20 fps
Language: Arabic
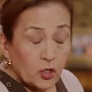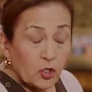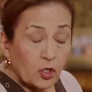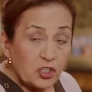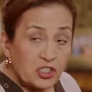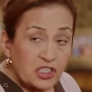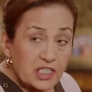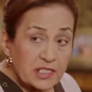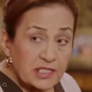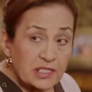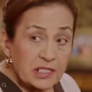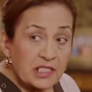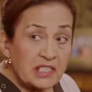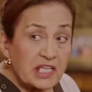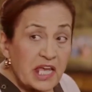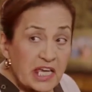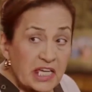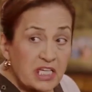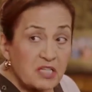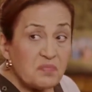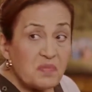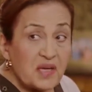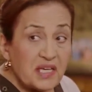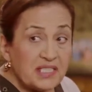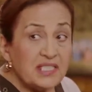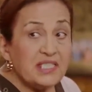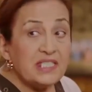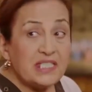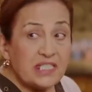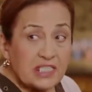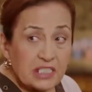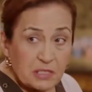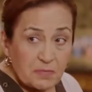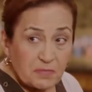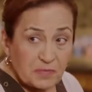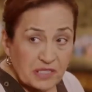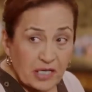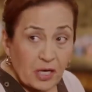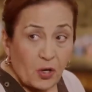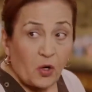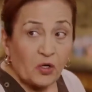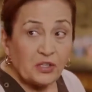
المرأة اللي بتخون جوزها مرأة ما